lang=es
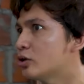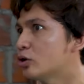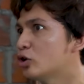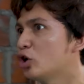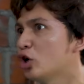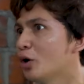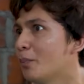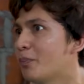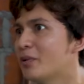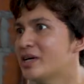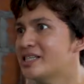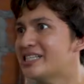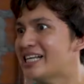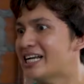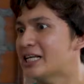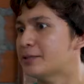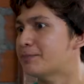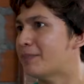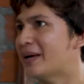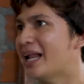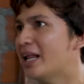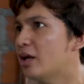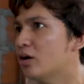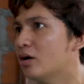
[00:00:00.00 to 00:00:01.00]
Yo no puedo estar
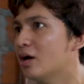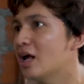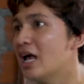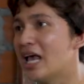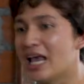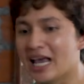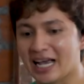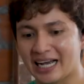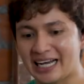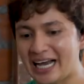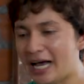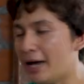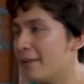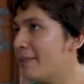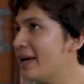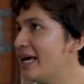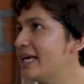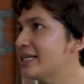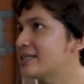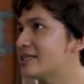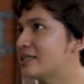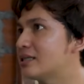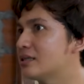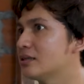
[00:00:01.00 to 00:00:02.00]
esperando cada
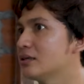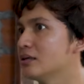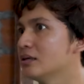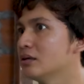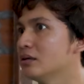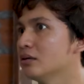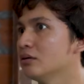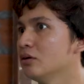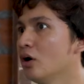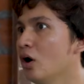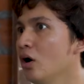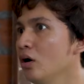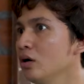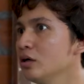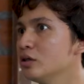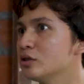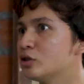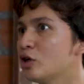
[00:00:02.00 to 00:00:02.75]
vez, ¿no?